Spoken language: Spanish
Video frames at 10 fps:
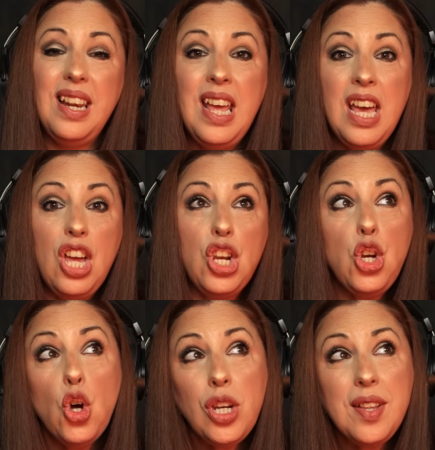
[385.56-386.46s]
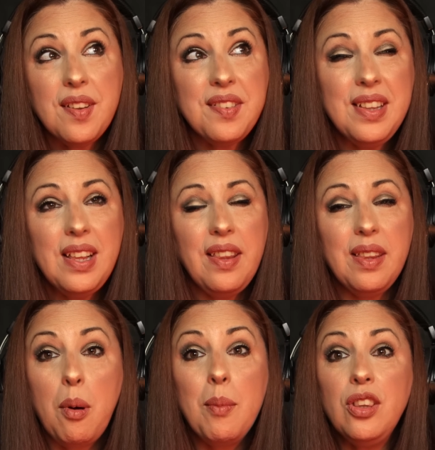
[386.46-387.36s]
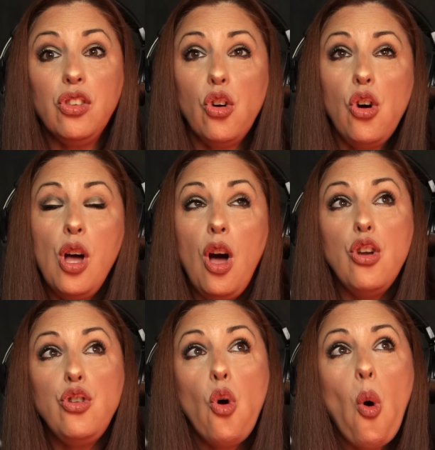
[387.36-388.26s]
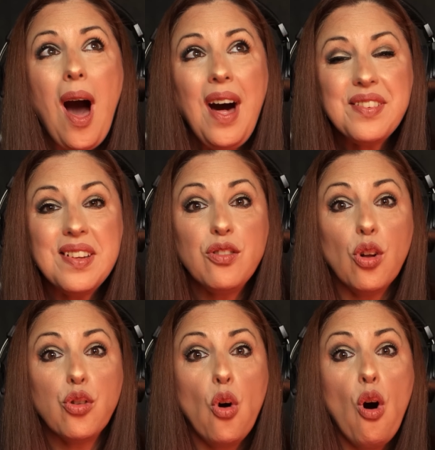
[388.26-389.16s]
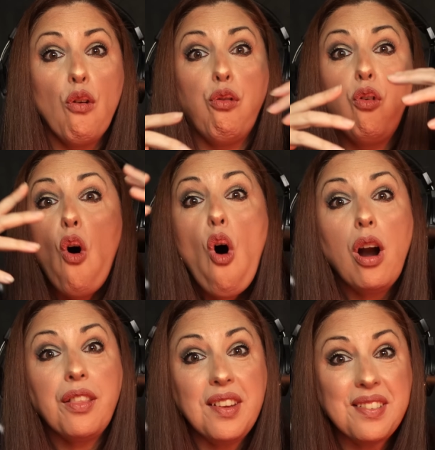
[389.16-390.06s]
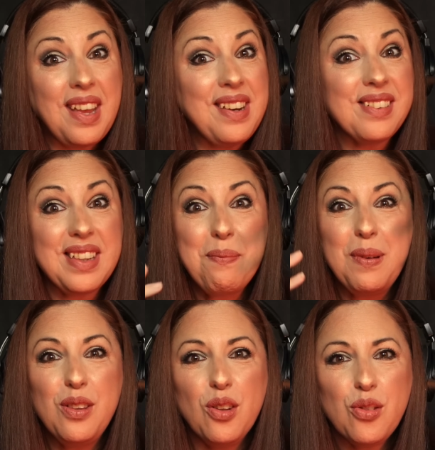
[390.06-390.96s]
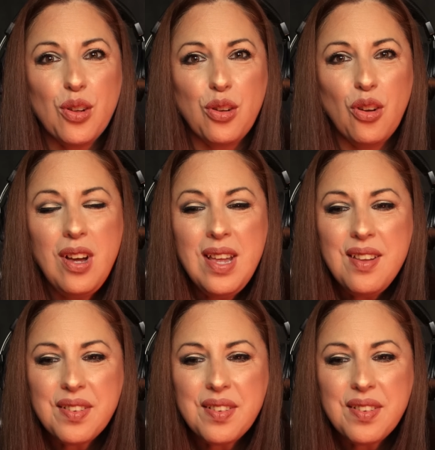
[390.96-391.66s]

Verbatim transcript: que él no necesita, de momento, no hace esos fortes tan estrepitosos, ¿no?